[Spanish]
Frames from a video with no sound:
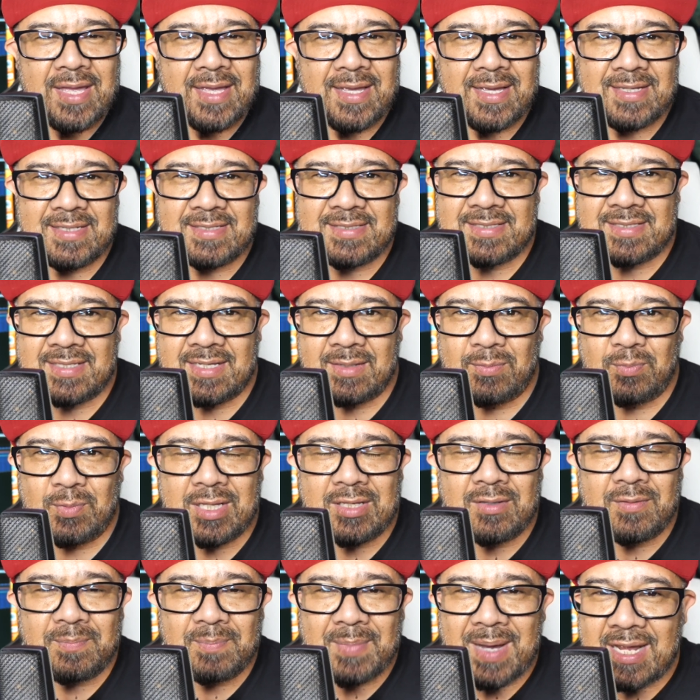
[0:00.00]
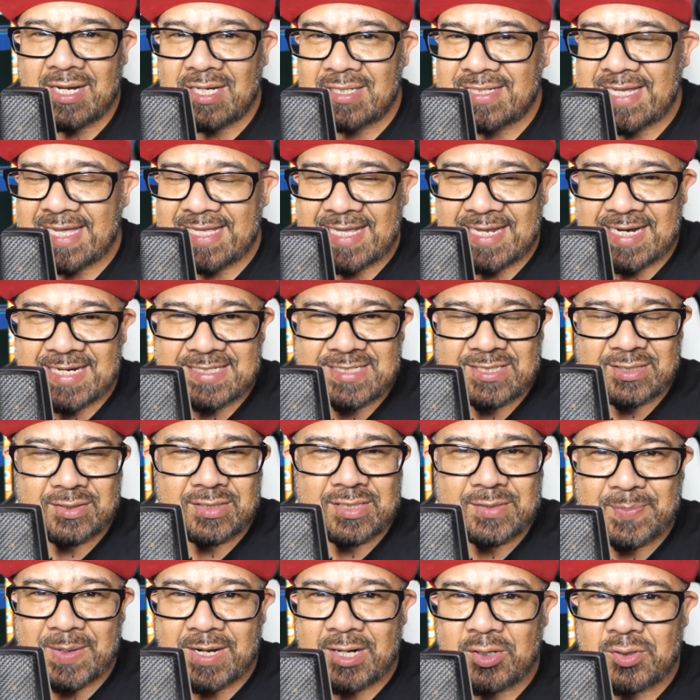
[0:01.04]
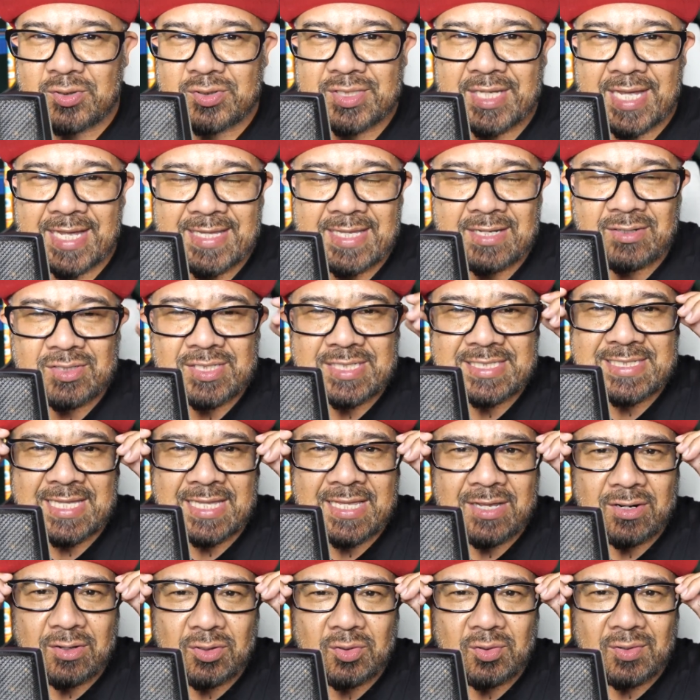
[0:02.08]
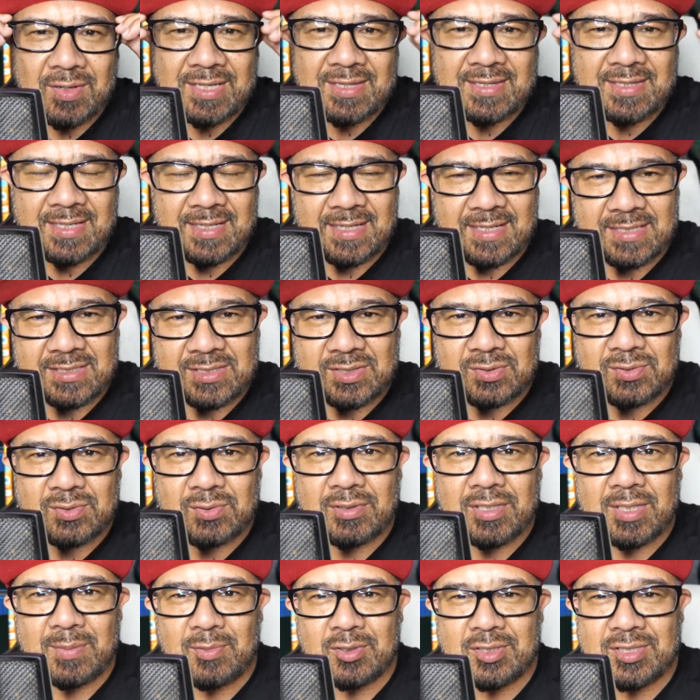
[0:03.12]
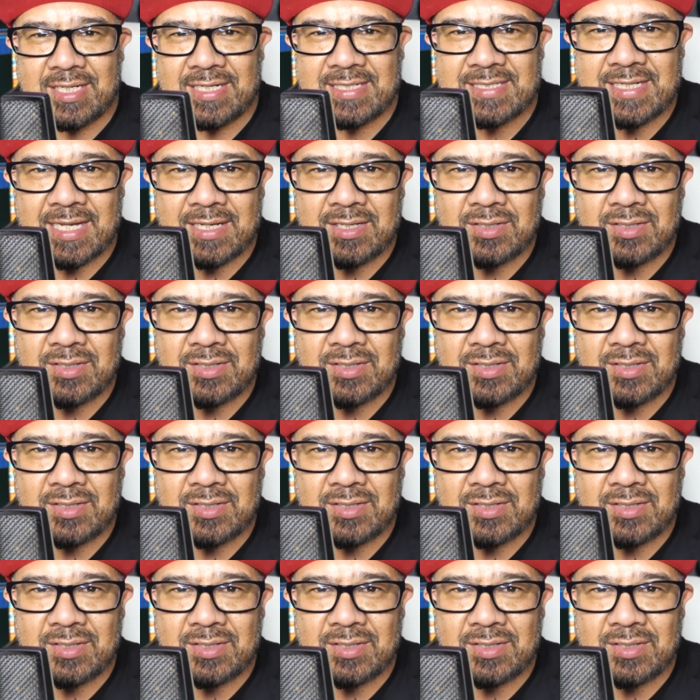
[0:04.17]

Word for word: Este, bueno, varias generaciones, varios géneros que salieron durante estos últimos tres